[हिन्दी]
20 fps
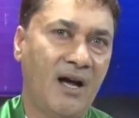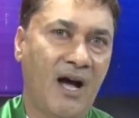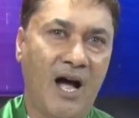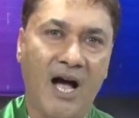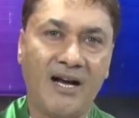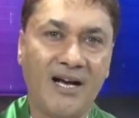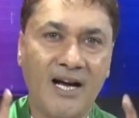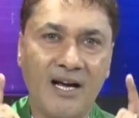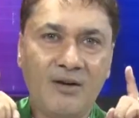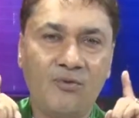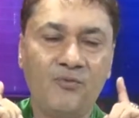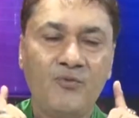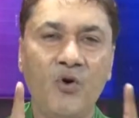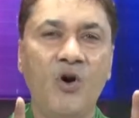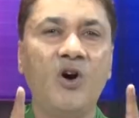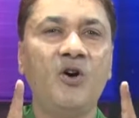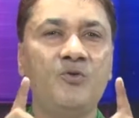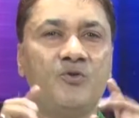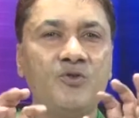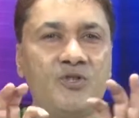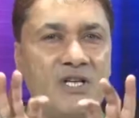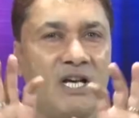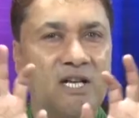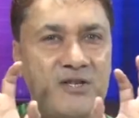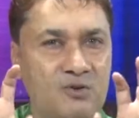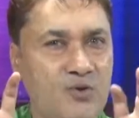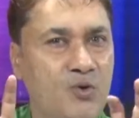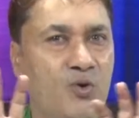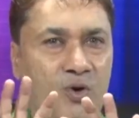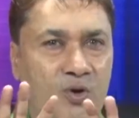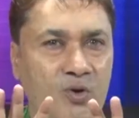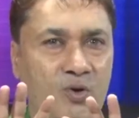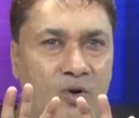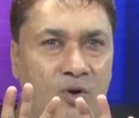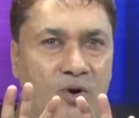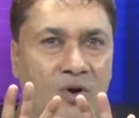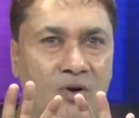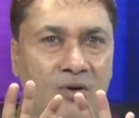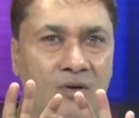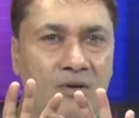अगर वो उस असूल
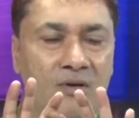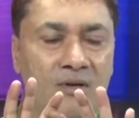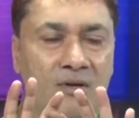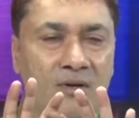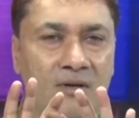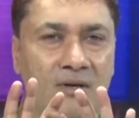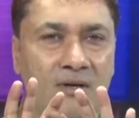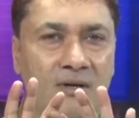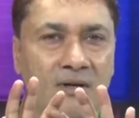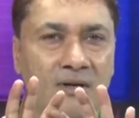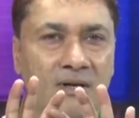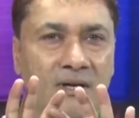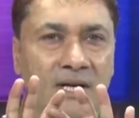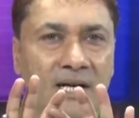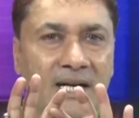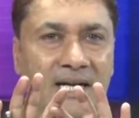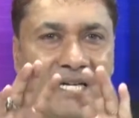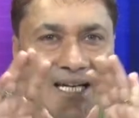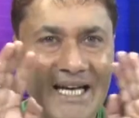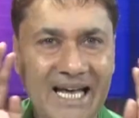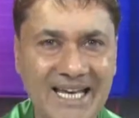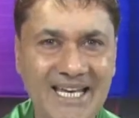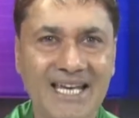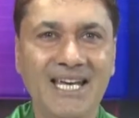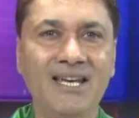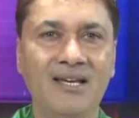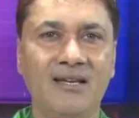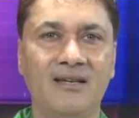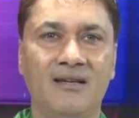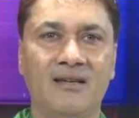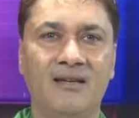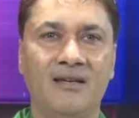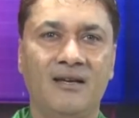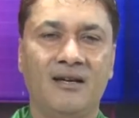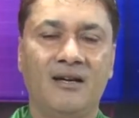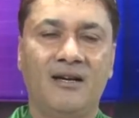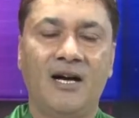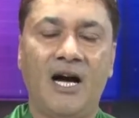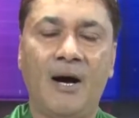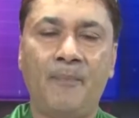को नहीं
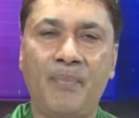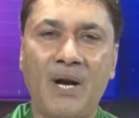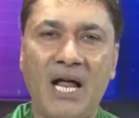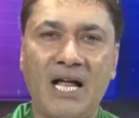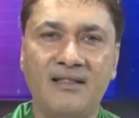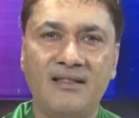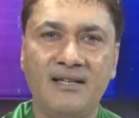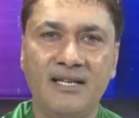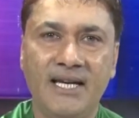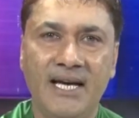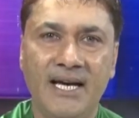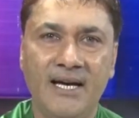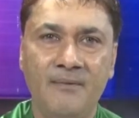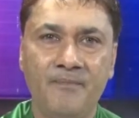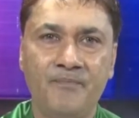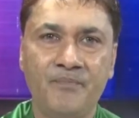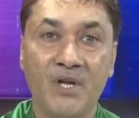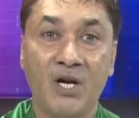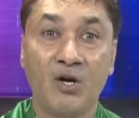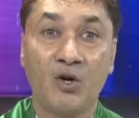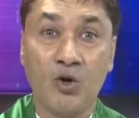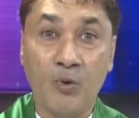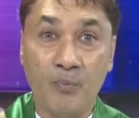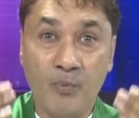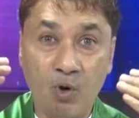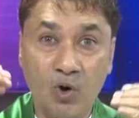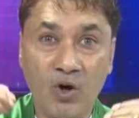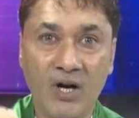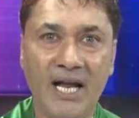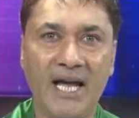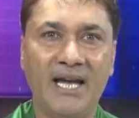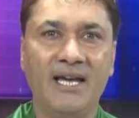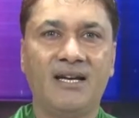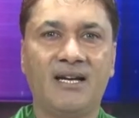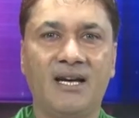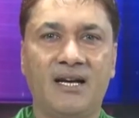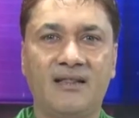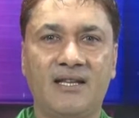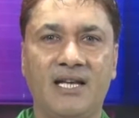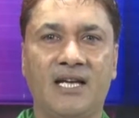अपनाती है कबूल नहीं
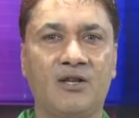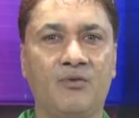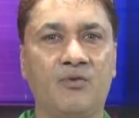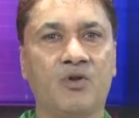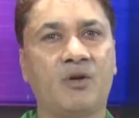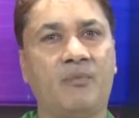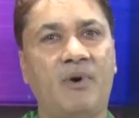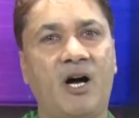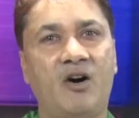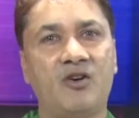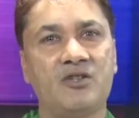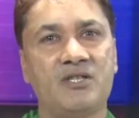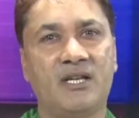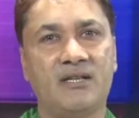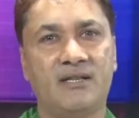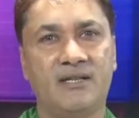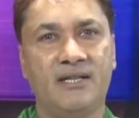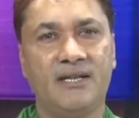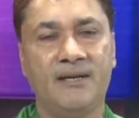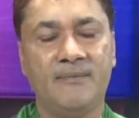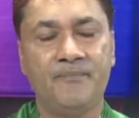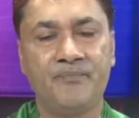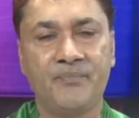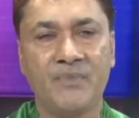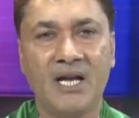करती है तो वो तबाह हो जाती है